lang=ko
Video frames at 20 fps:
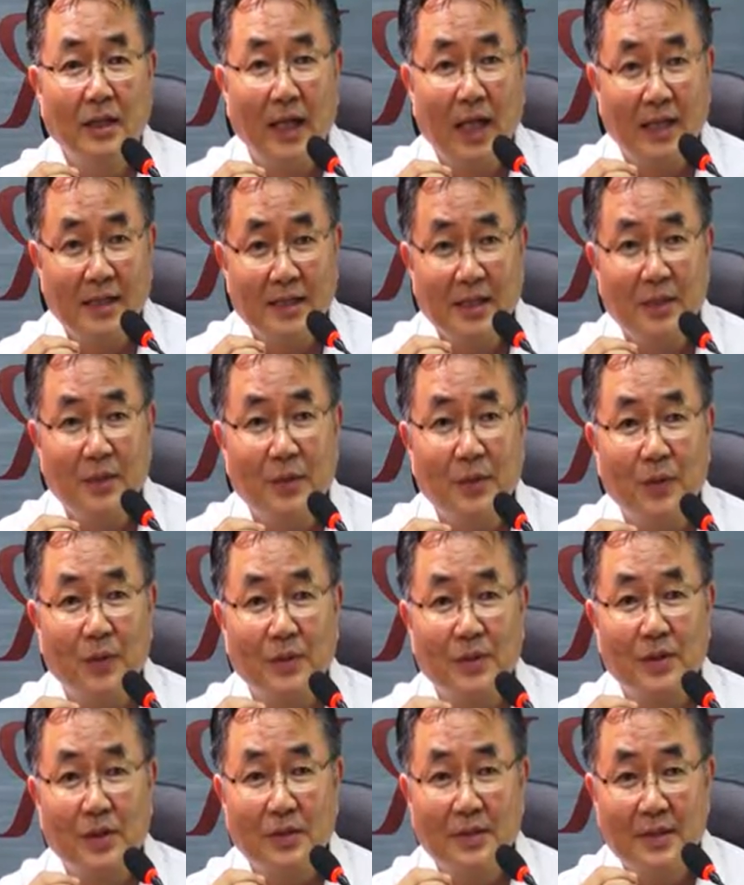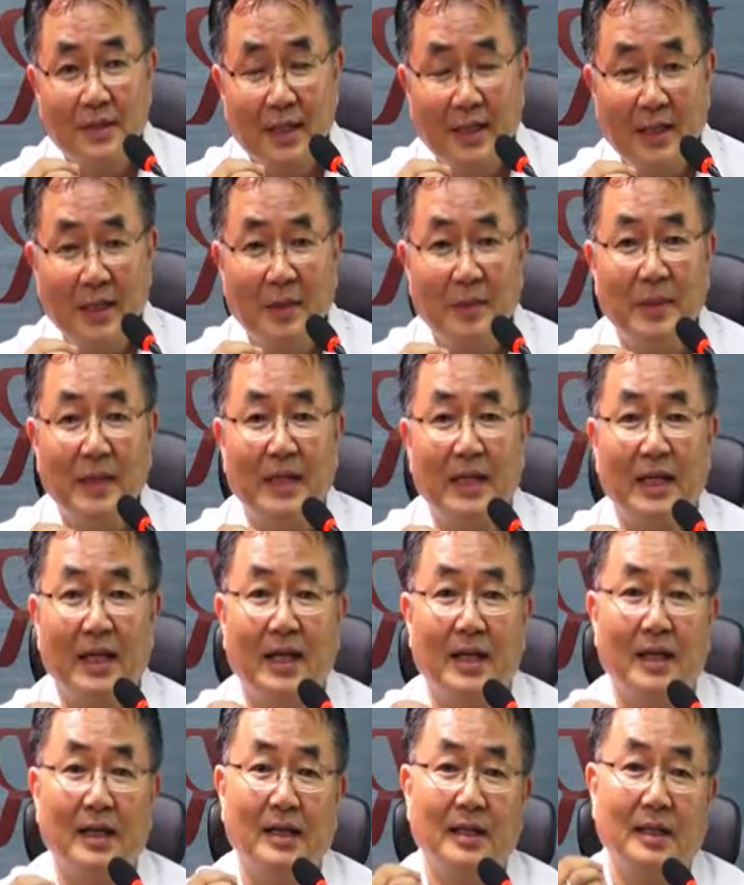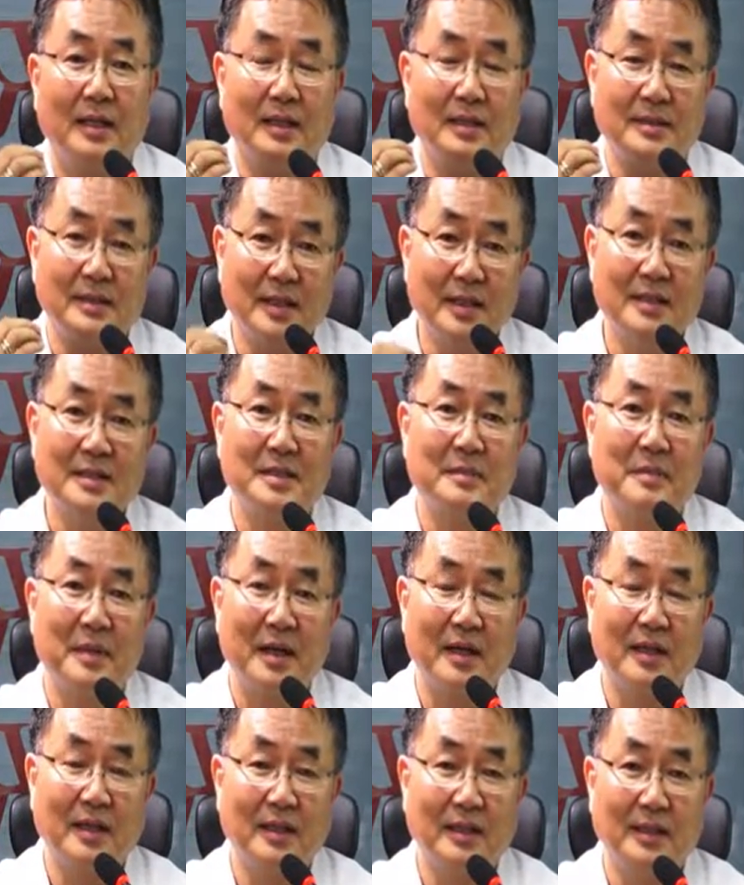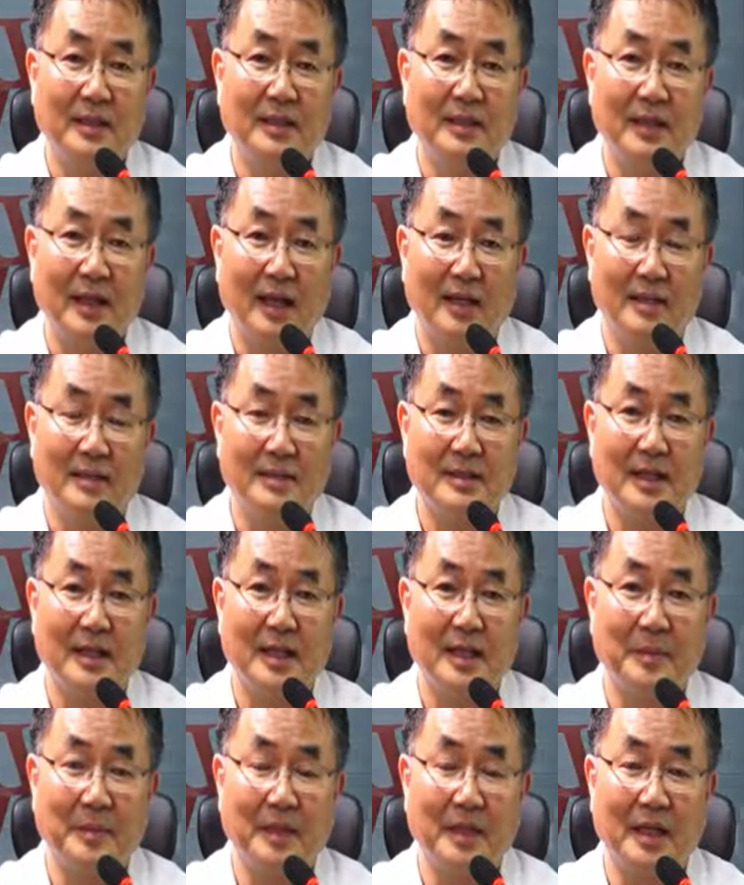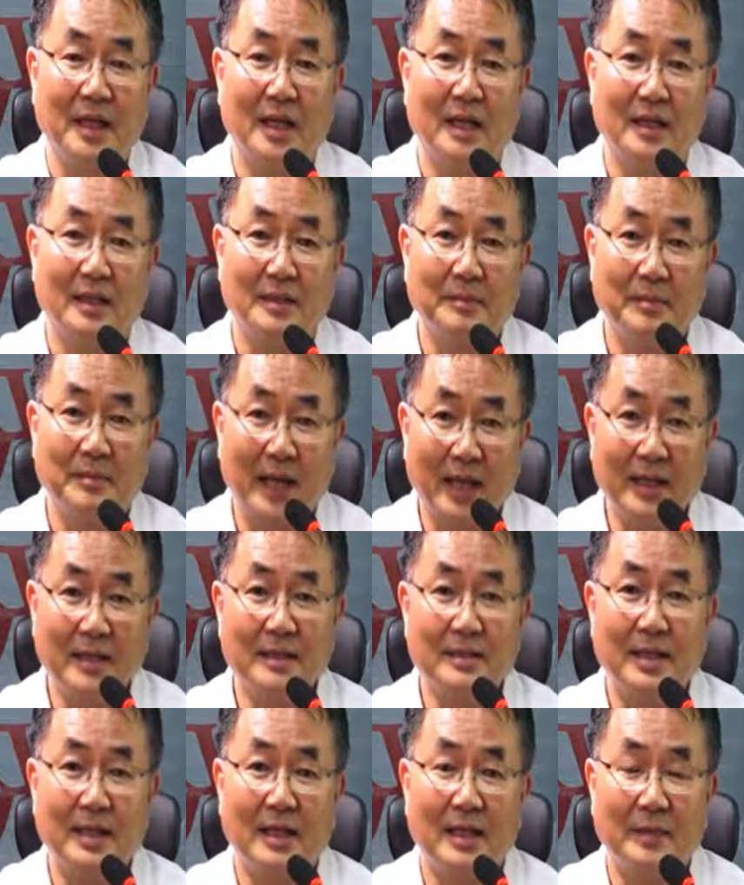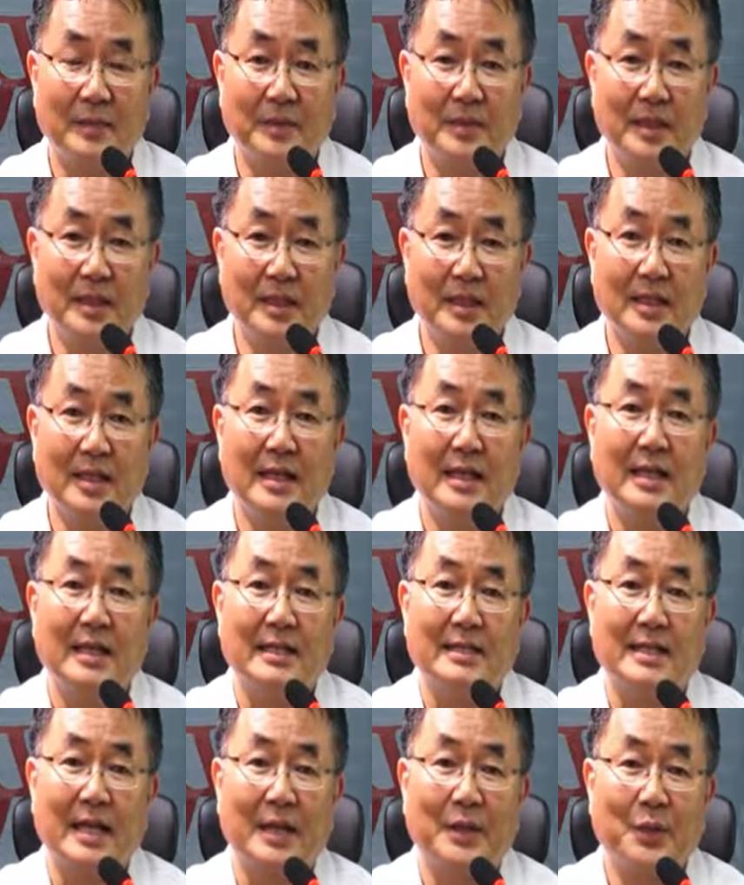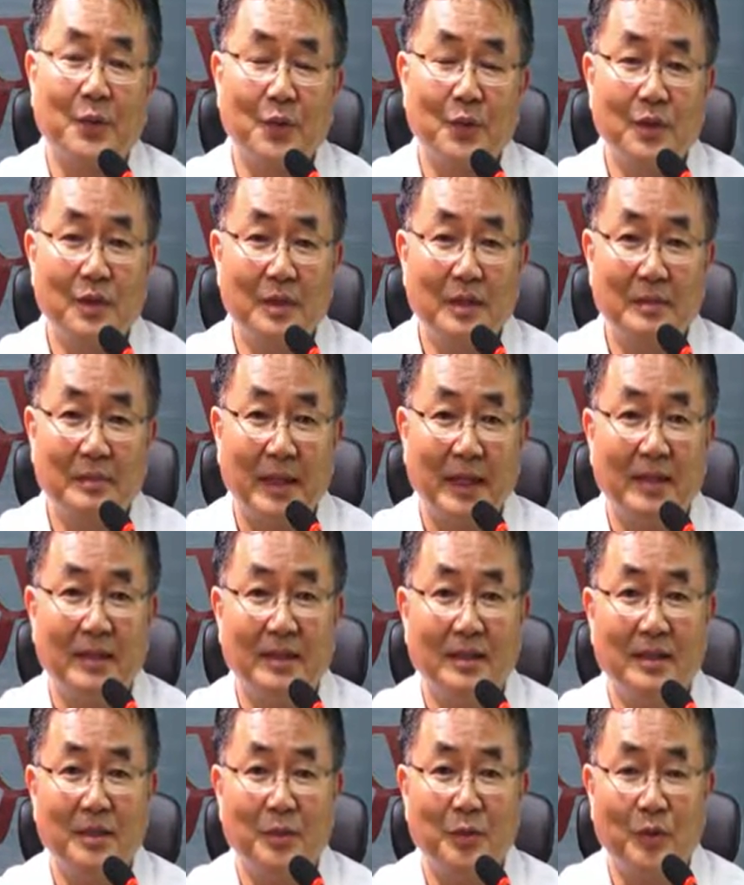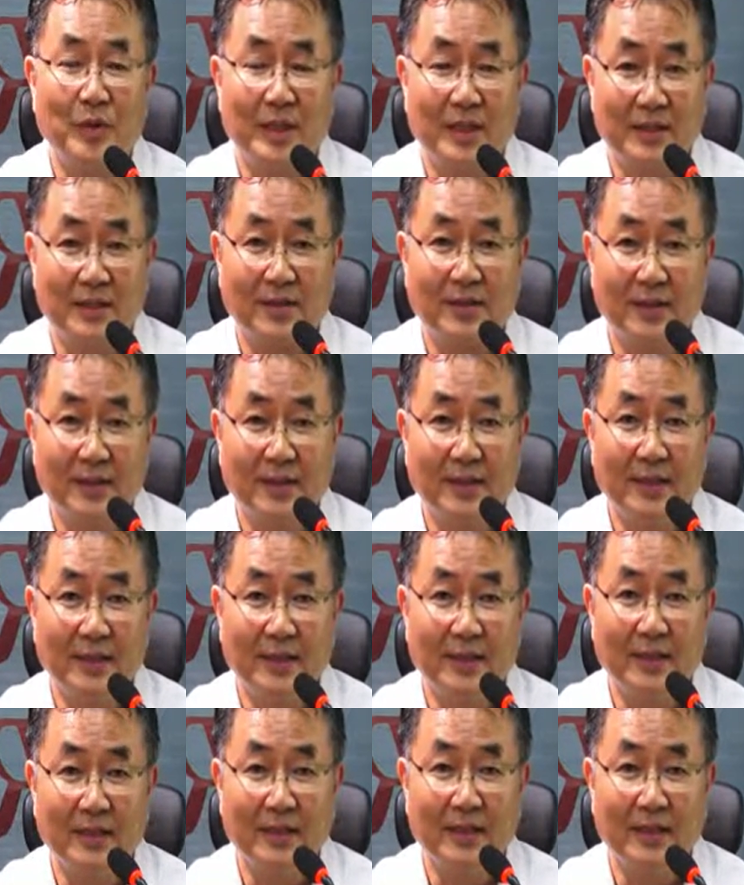아직도 선생님이나 세일스 마케팅을 하는 사람이나 많은 사람들이 자료를 만들기 위해서는